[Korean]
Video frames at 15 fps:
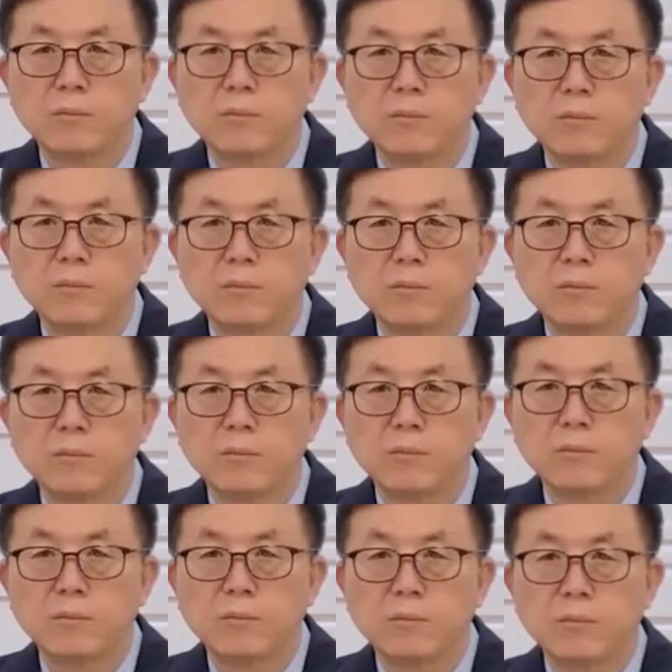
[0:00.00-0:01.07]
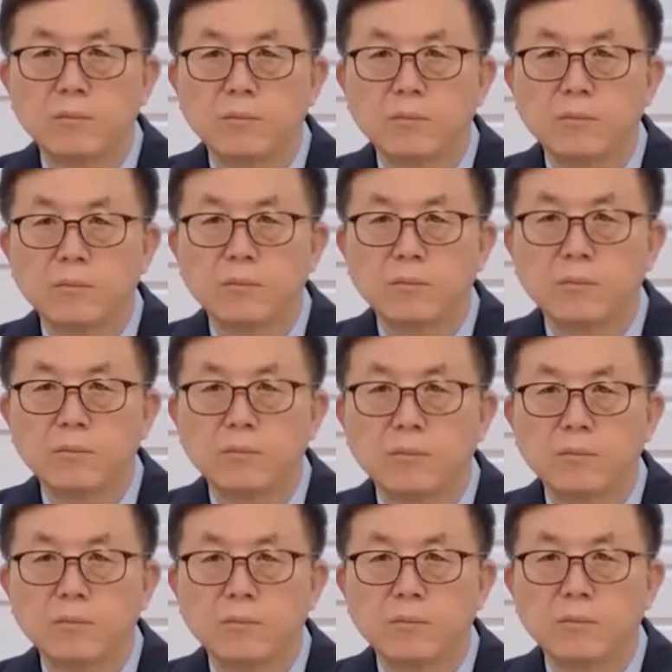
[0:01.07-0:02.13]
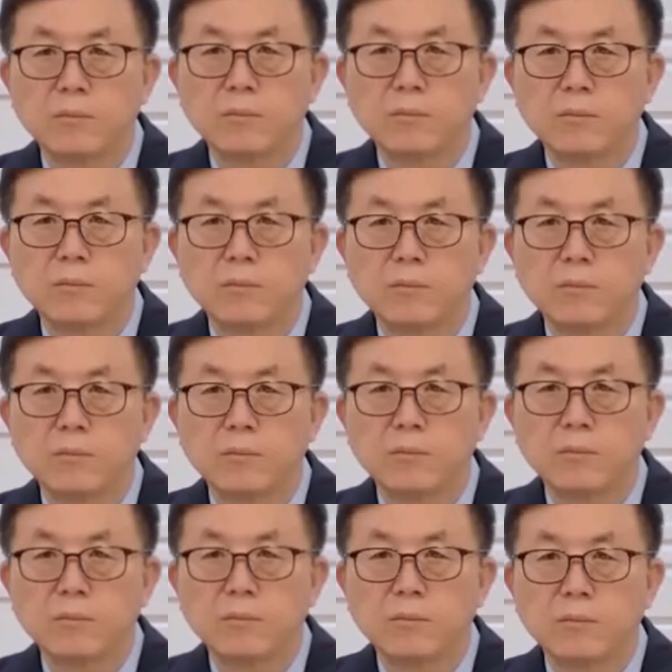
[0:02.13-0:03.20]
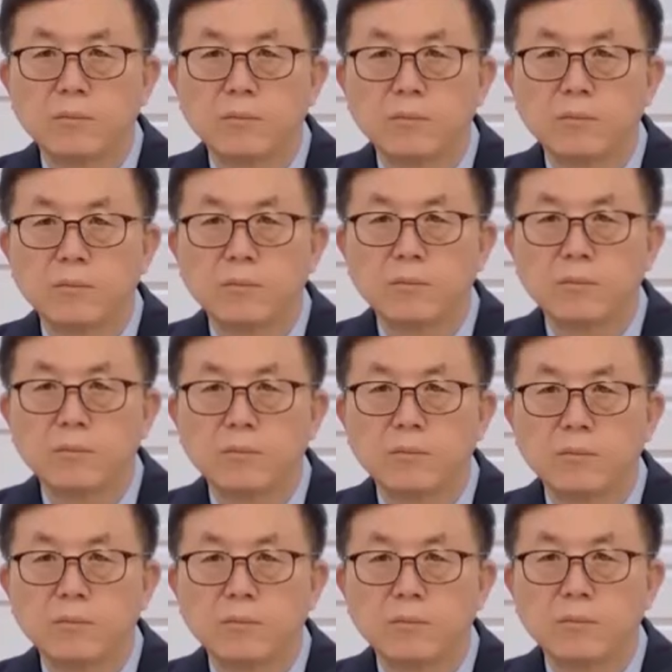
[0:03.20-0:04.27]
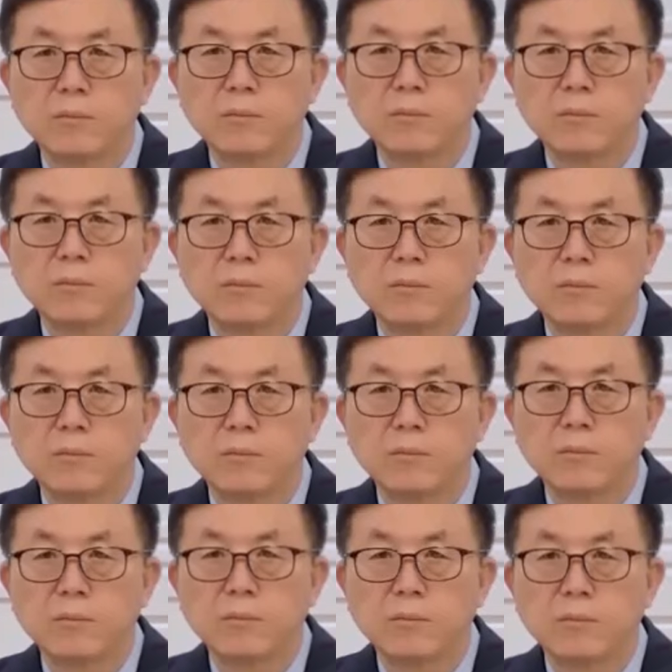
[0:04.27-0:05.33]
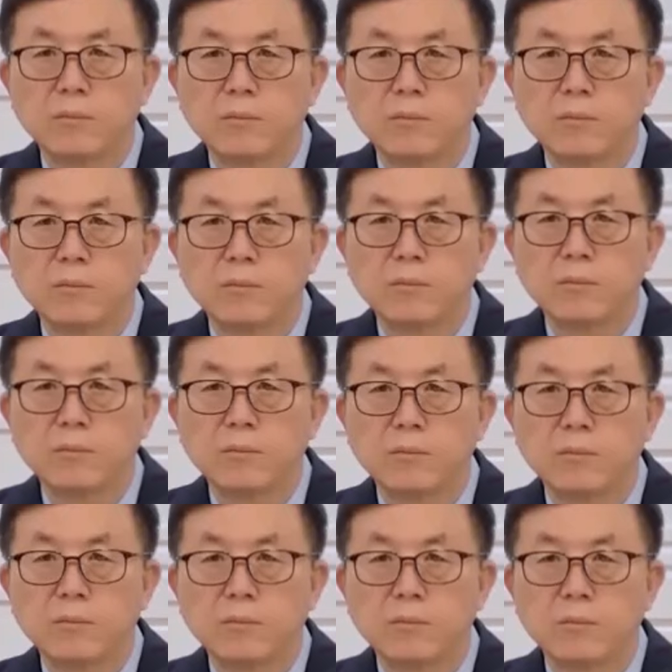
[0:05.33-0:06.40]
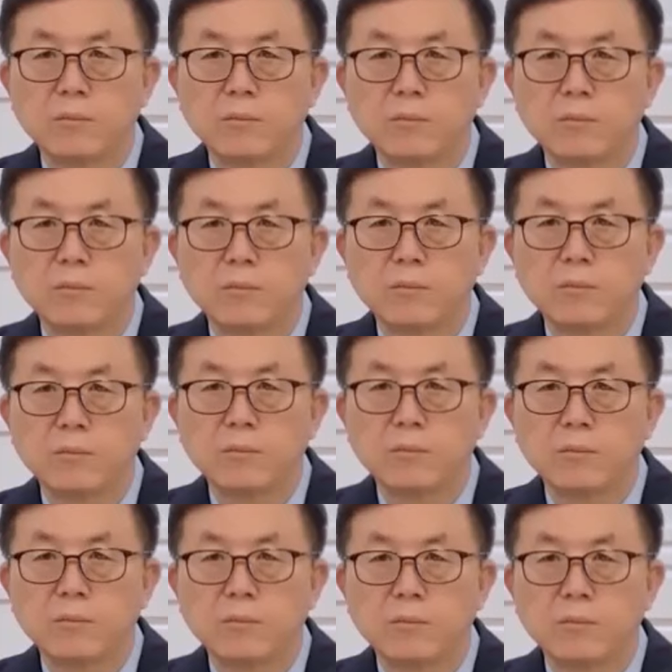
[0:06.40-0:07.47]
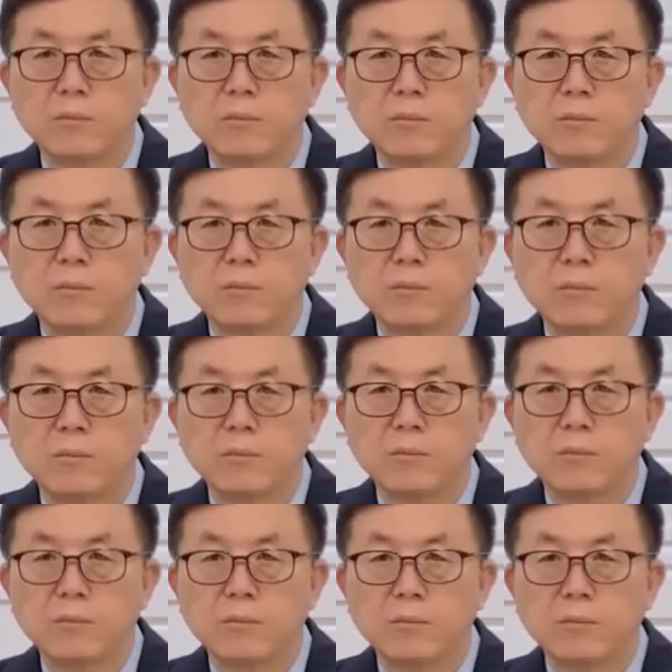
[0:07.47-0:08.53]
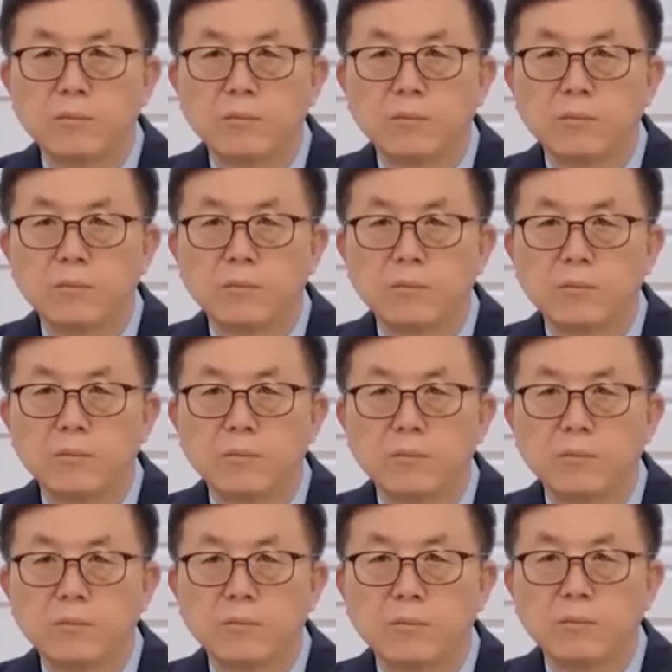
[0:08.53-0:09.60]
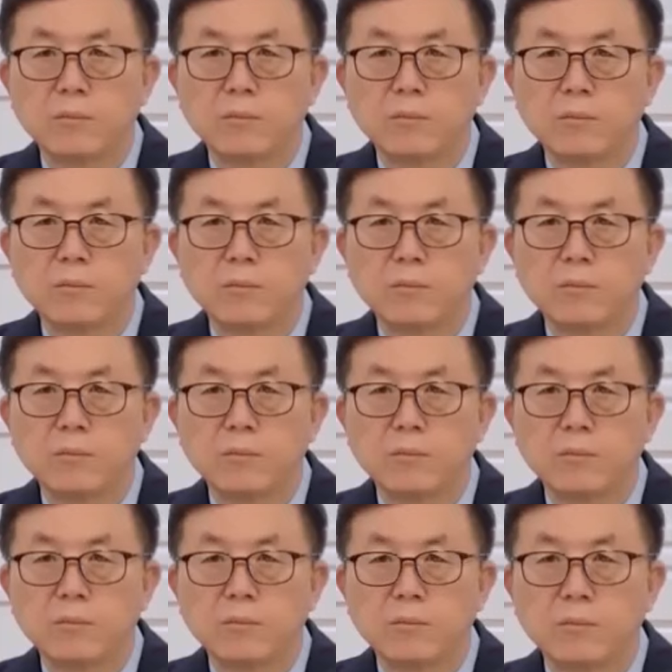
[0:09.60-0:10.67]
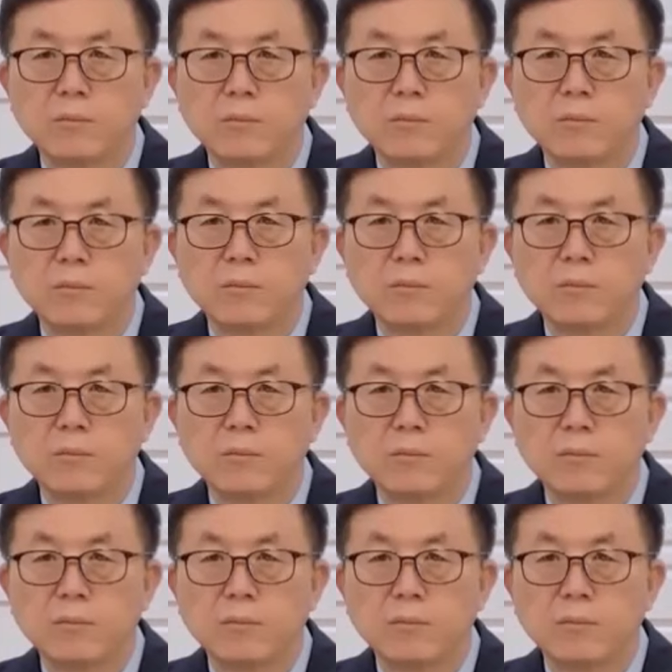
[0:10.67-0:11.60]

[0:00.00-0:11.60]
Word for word: 어쨌든 이 마태복음 16장 16절을 고백한 사람들이 로마를 복음하고 세계를 살렸습니다. 예복이라는 것은 어, 그리스도로 옷 입어라.